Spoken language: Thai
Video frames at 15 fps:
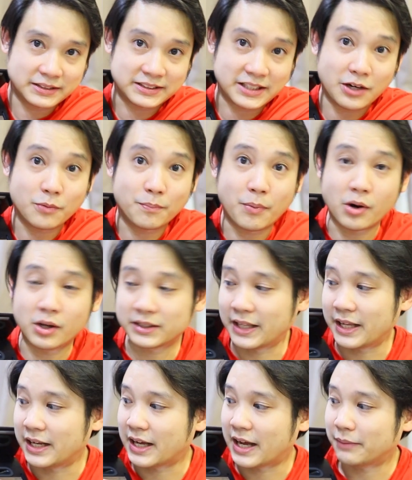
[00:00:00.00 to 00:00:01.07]
ซิลปก
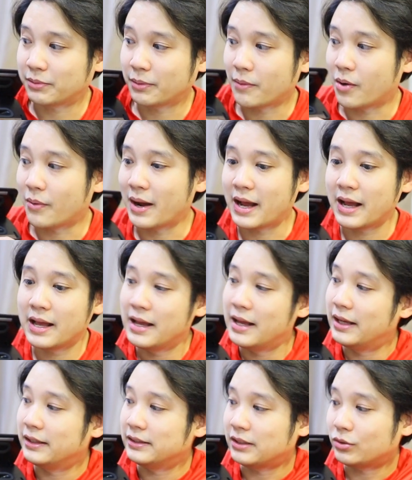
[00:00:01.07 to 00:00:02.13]
ตินะครับต้องบอกว่า
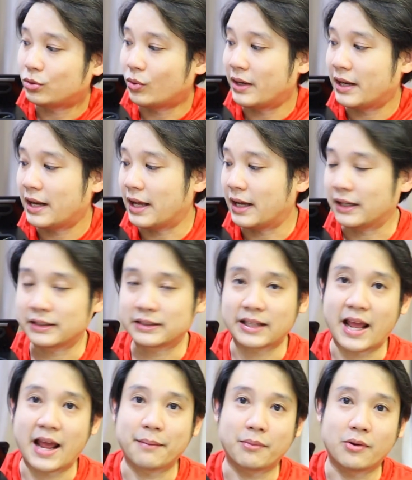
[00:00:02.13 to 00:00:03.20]
เจ้าตัวนี้เนี่ย
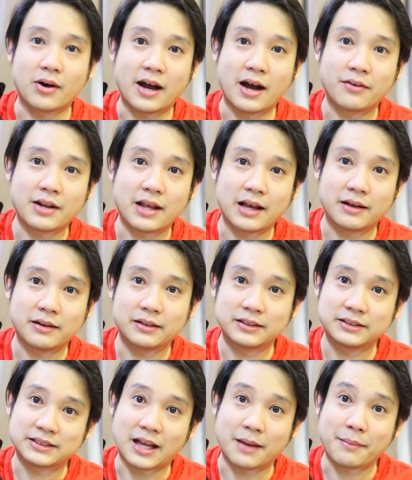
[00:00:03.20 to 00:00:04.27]
แถบของเขาเนี่ย
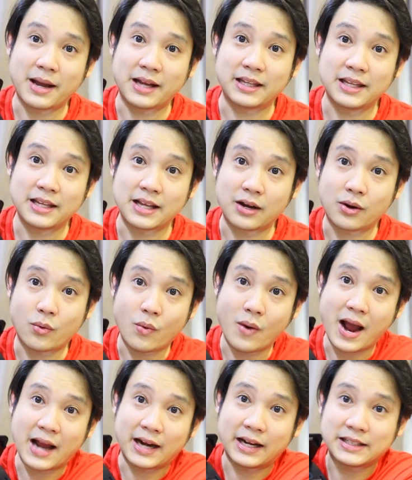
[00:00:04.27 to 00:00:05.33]
สามารถที่จะก
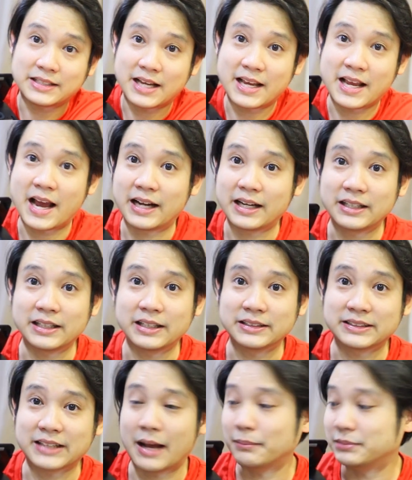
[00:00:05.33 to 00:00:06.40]
ว้างเนี่ยใช้งานได้ถึง
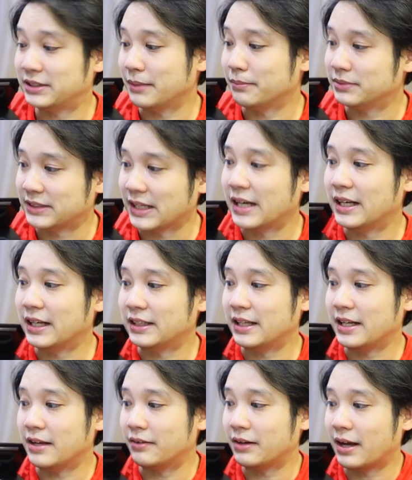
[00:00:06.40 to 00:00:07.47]
30 เซนเลย
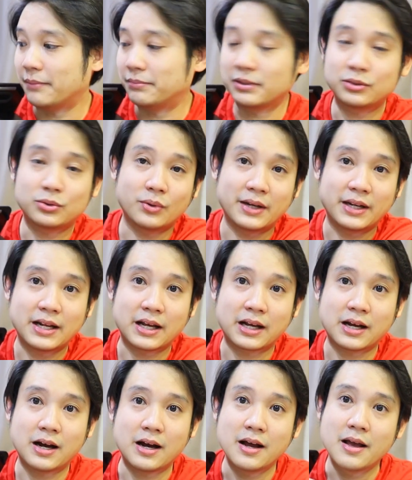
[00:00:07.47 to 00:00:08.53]
ทีเดียวนะครับเจ้าตัวนี้เนี่ย
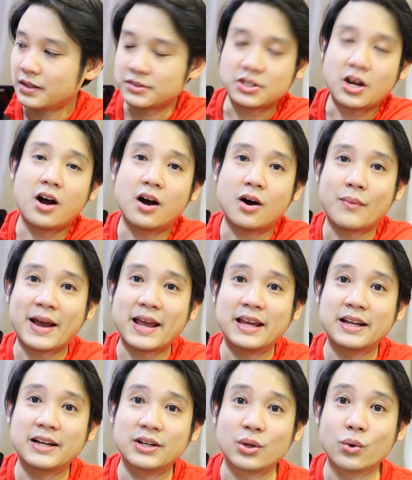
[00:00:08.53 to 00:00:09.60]
ก็ช่องเอาไว้
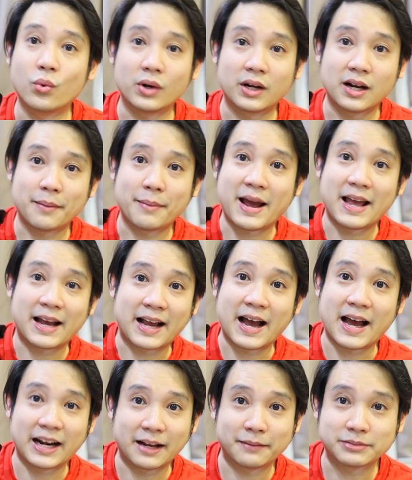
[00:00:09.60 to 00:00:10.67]
ดูดระบายอา
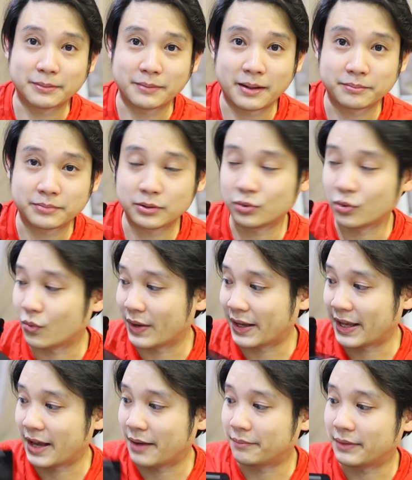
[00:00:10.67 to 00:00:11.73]
กาศนะครับสำหรับเจ้าตัวแว็
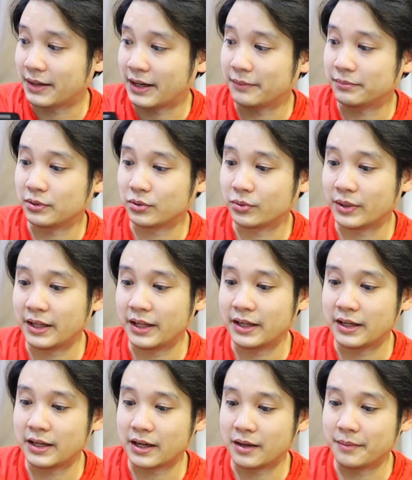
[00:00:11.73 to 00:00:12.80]
กแคมนะครับตัวนี้
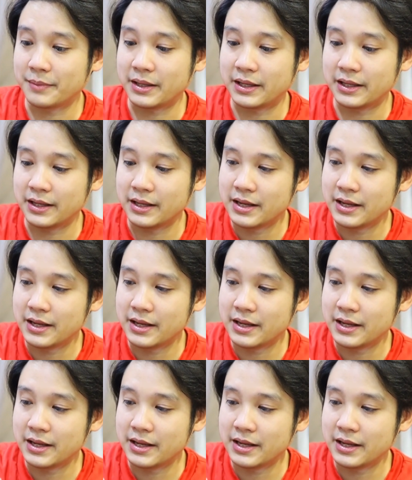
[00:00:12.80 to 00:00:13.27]
แล้วก็มี